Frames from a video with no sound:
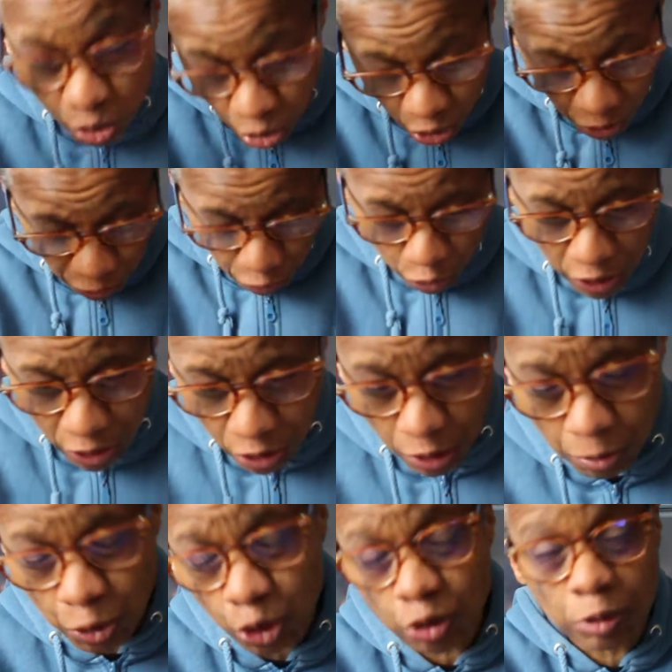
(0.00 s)
Donc, il faut être,
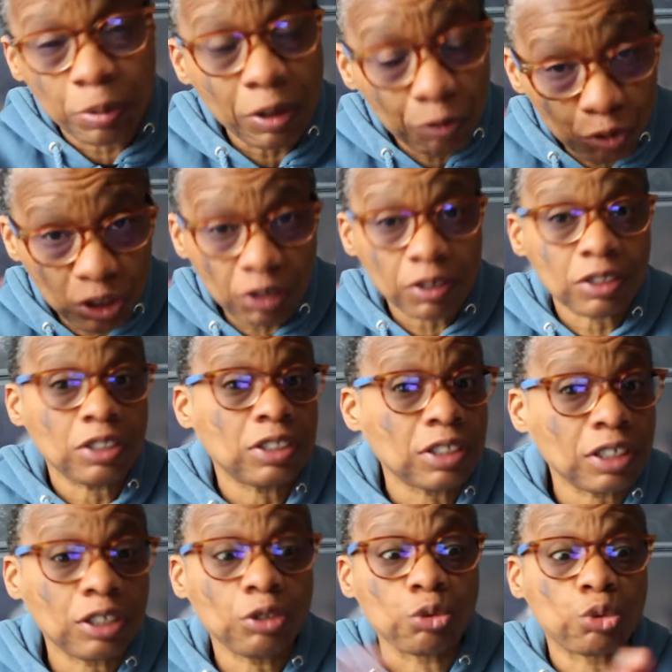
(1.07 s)
entre guillemets, il faut savoir
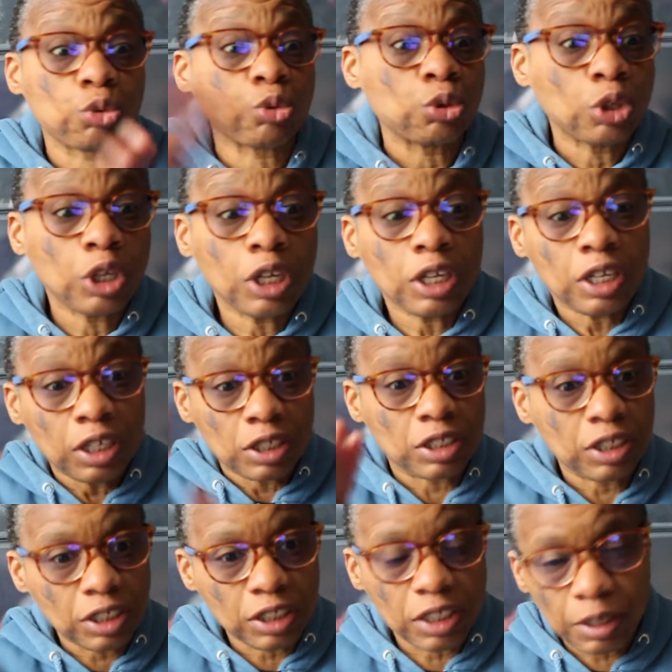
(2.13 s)
distinguer entre ce
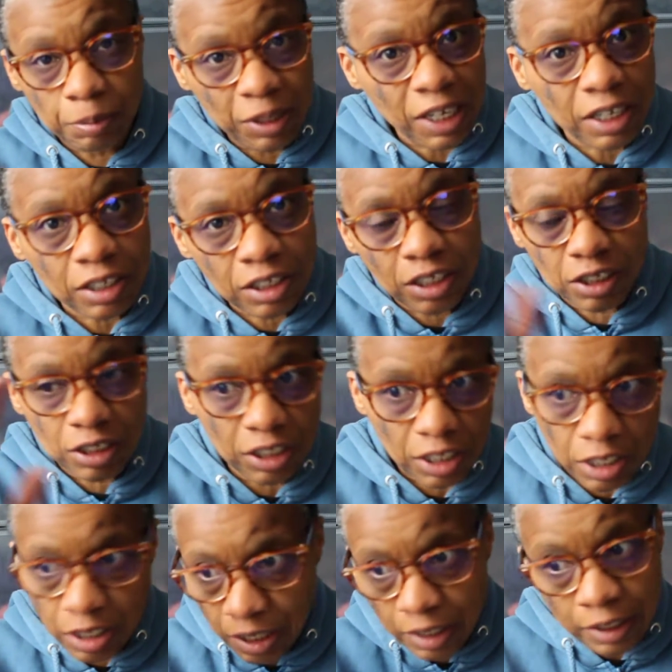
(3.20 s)
qui est bien et ce
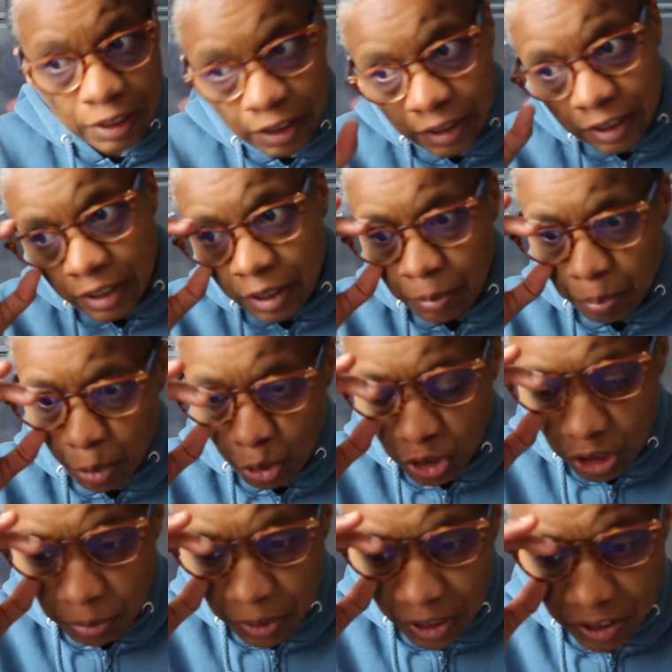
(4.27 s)
qui est pas
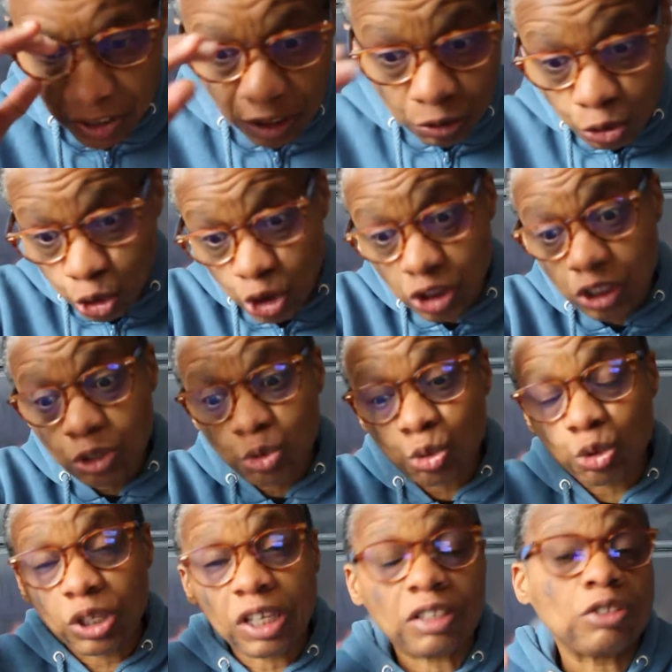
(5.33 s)
aussi bien que ça. Donc, j'essaye de
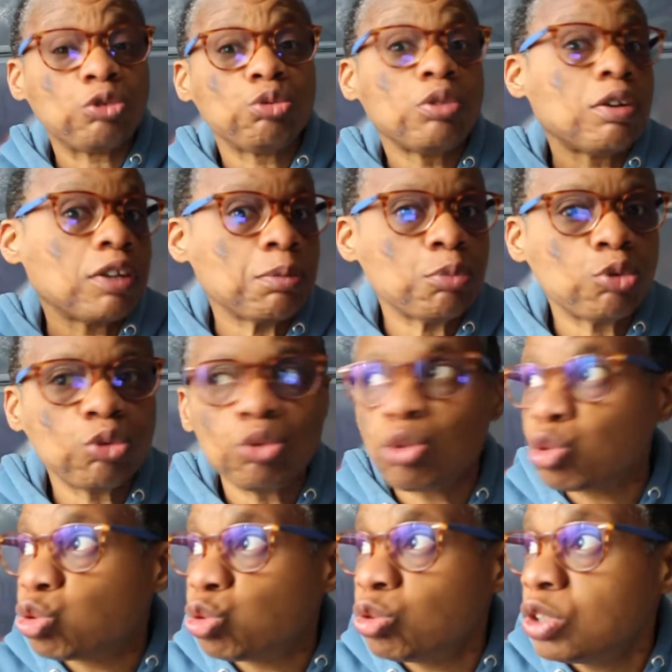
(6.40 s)
regarder tout avec beaucoup de
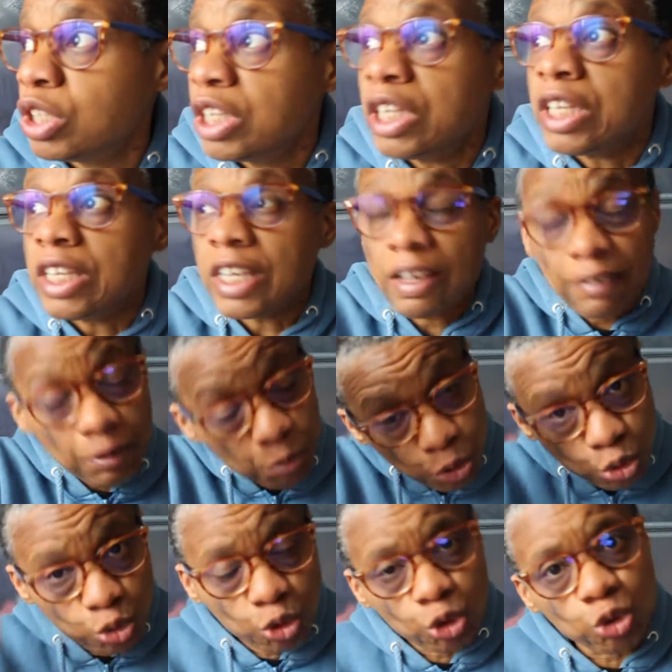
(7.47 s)
recul. Et avec
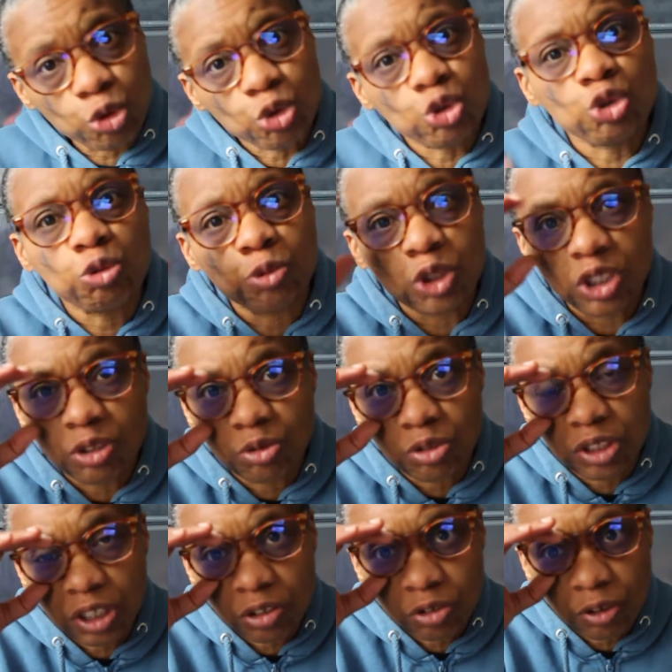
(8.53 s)
beaucoup de recul, je suis obligé de
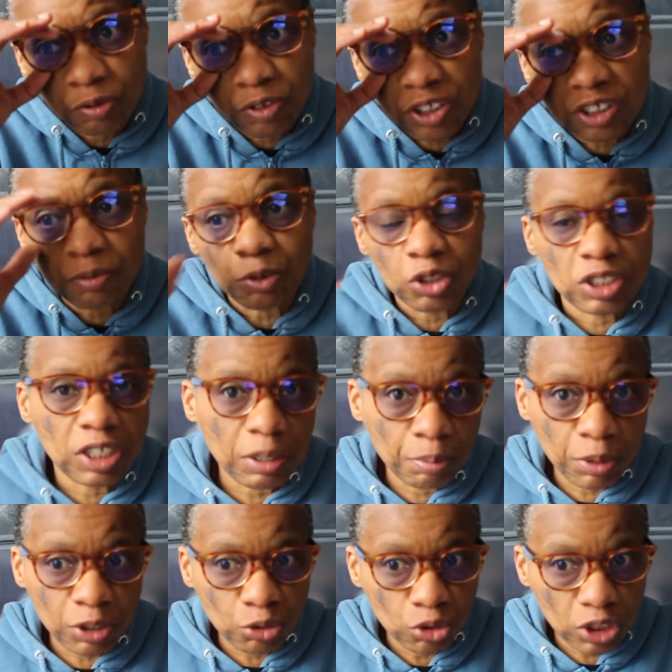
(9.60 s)
dire qu'effectivement, c'est la
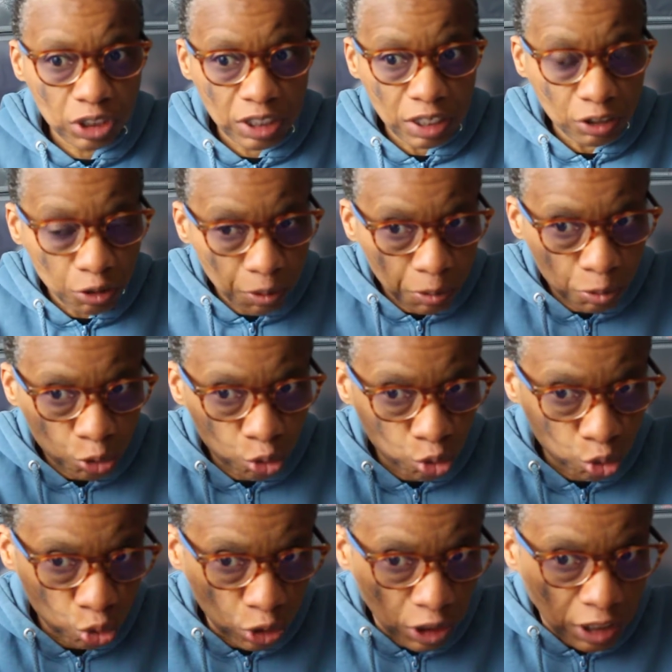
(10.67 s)
panique. Il y a énormément
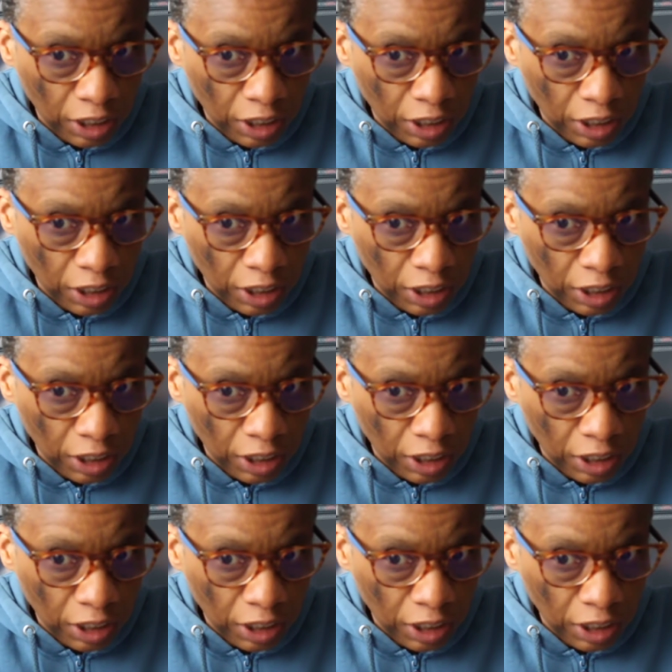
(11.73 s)
de...